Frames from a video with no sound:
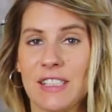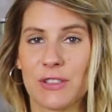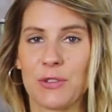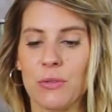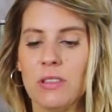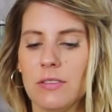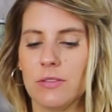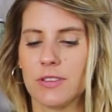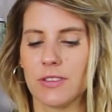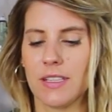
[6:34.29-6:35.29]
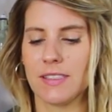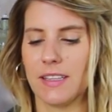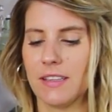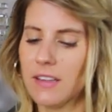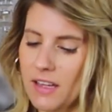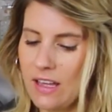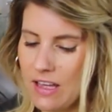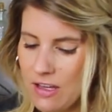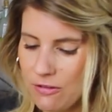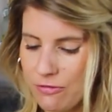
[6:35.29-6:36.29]
nicht zu dunkel wird, sondern seine
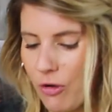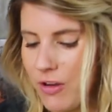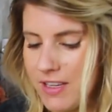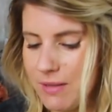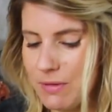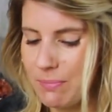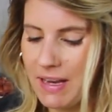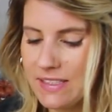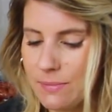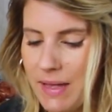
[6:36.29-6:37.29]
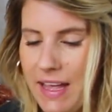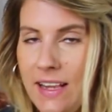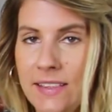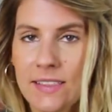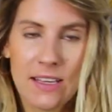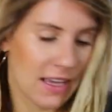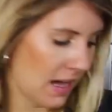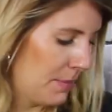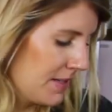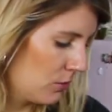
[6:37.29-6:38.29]
vornehme Blässe behält,
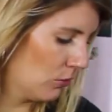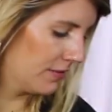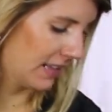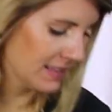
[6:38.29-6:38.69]
habe ich den Ofen